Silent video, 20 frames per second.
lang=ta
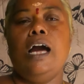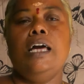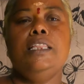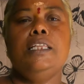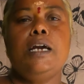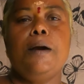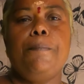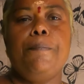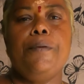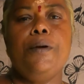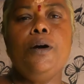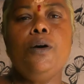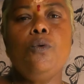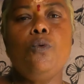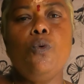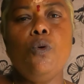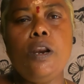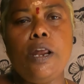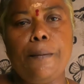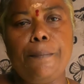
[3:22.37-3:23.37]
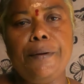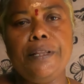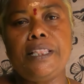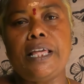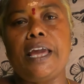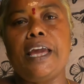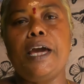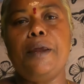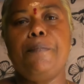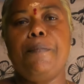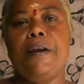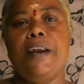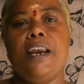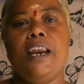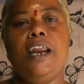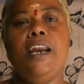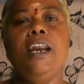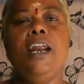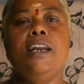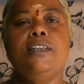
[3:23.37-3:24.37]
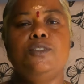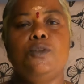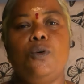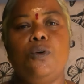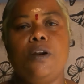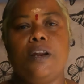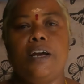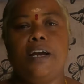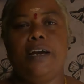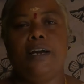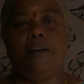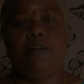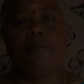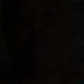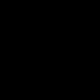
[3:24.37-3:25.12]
அதுக்கப்புறம் கூழ் எப்படி தயார் பண்ணுறான்னு நான் சொல்கிறேங்க